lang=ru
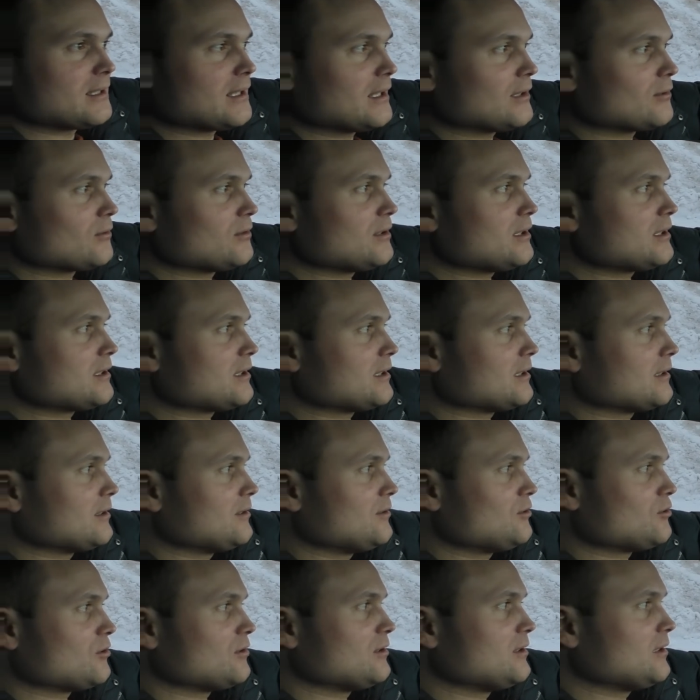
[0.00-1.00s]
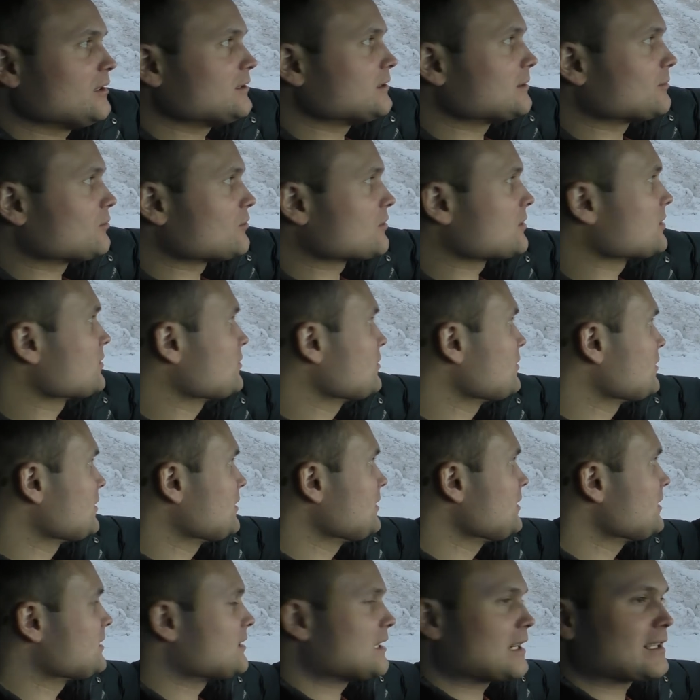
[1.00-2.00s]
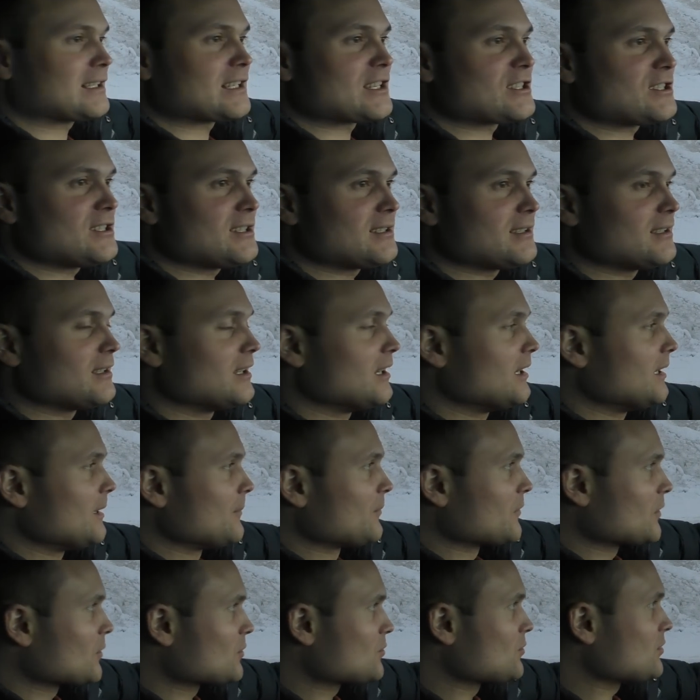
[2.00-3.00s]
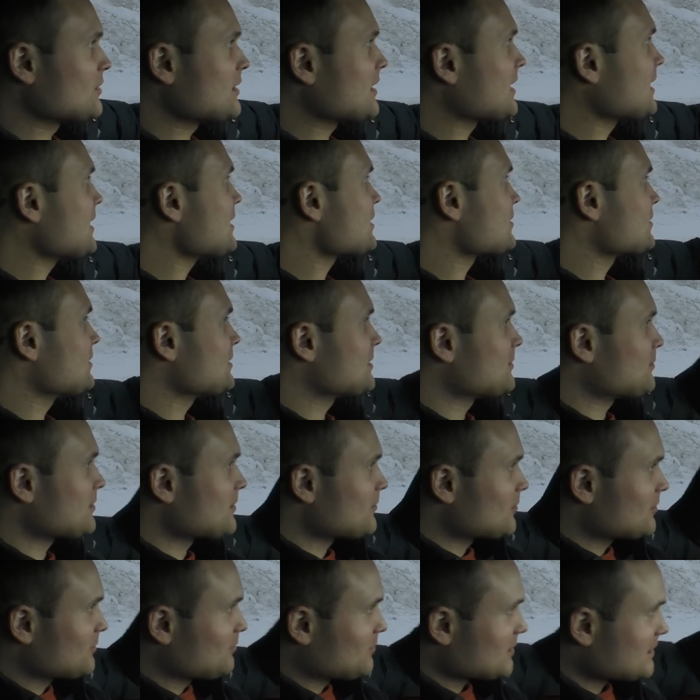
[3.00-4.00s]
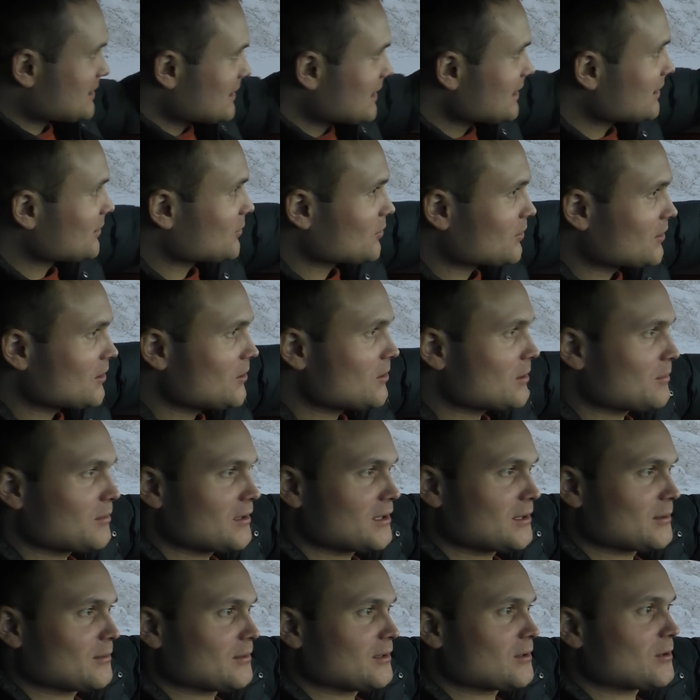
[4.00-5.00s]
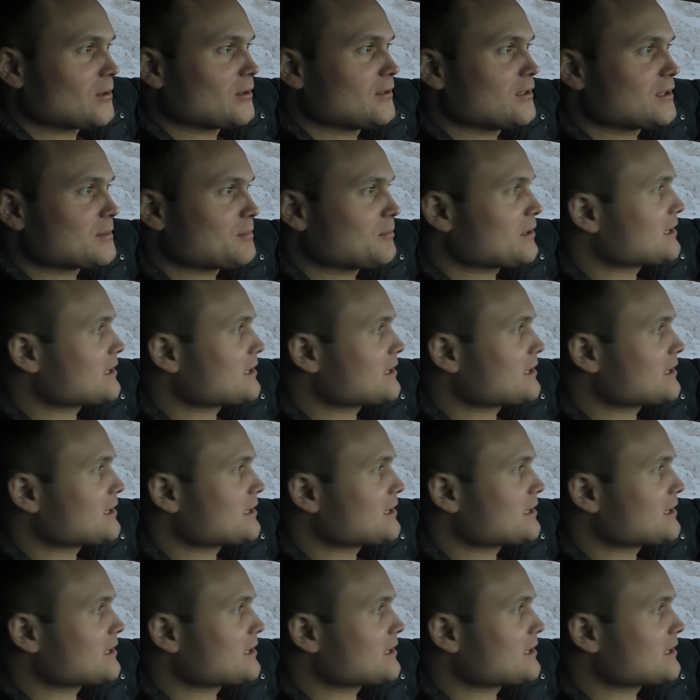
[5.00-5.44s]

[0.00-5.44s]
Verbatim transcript: да, но здесь это ничего не делает, потому что все-таки есть трактор чистит. Но суть такая, что если вот постоянно кто-то идет по этому дороге, видишь,